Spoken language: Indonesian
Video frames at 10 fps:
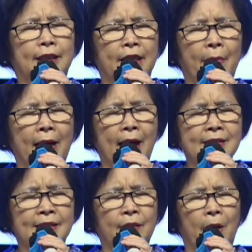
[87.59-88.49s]
Terima
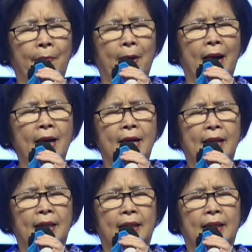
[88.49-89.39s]
kasih Bapak.
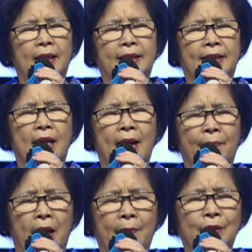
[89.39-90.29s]
Di
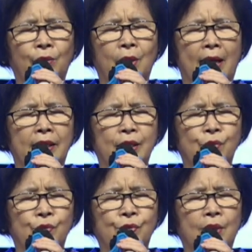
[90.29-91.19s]
dalam nama Tuhan
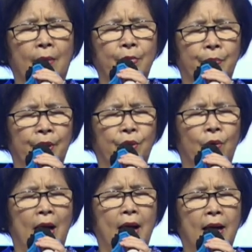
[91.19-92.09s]
Yesus kami
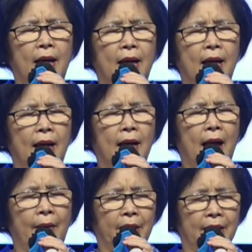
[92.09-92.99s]
berdoa.
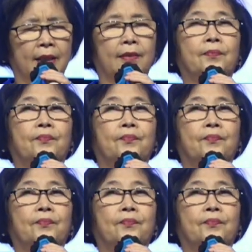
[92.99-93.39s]
Amin.